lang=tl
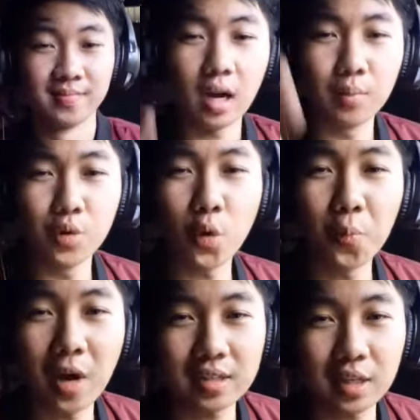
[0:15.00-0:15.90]
Alam niyo kung
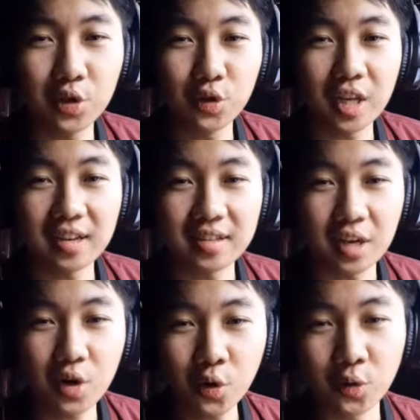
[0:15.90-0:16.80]
para saan yung ticket
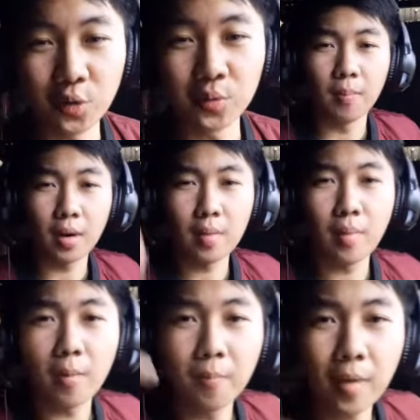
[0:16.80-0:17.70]
na yon? Para
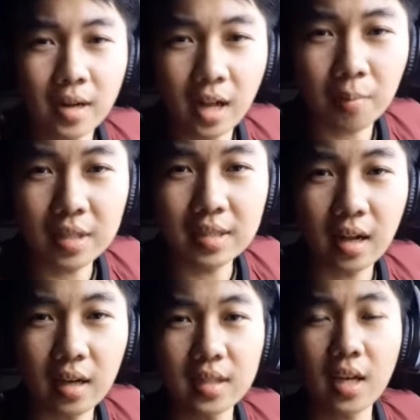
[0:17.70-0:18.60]
makapaglakbay
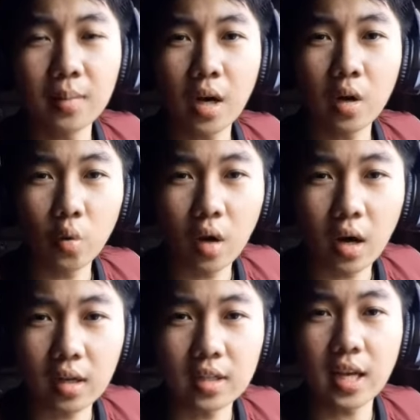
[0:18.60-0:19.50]
sila saan bang
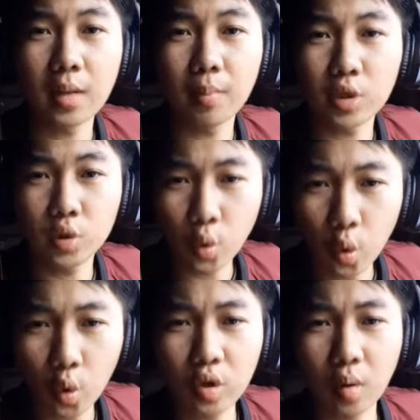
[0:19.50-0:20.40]
lugar, saan man
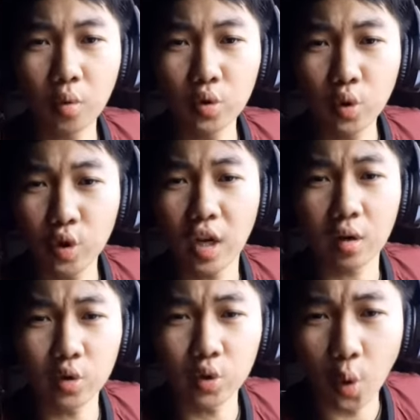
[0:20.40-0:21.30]
sulok ng mundo nila
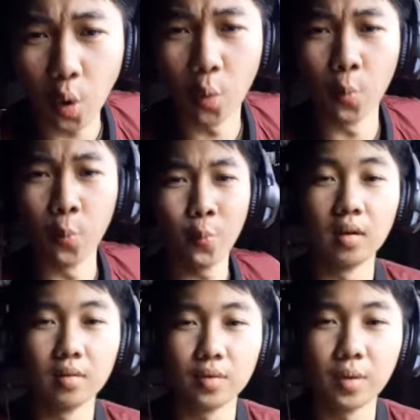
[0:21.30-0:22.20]
gusto.
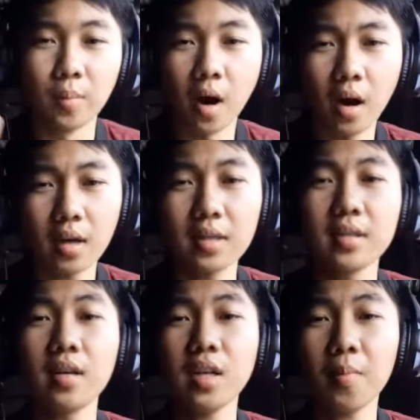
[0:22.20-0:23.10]
'Di ba?
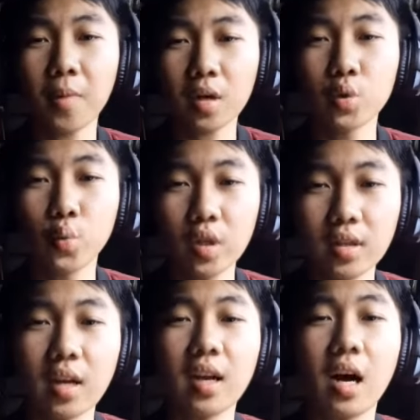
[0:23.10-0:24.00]
Isang napaka-sweet
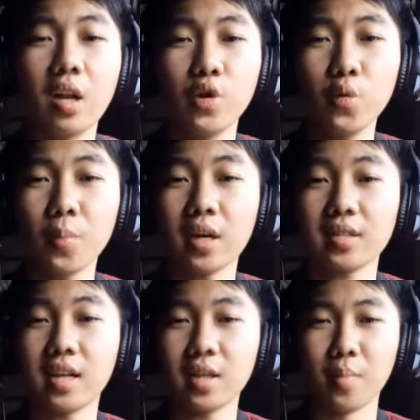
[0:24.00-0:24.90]
na regalo yon para
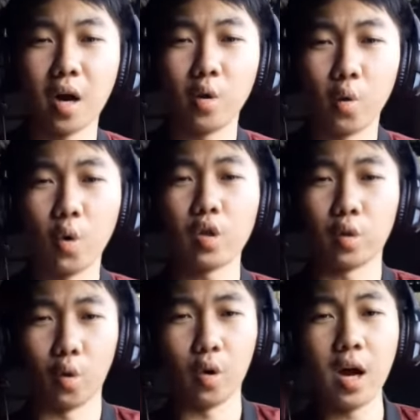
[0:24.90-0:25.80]
sa ating mga lolo at
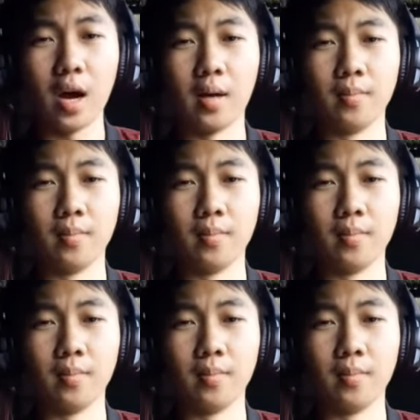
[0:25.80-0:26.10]
lola.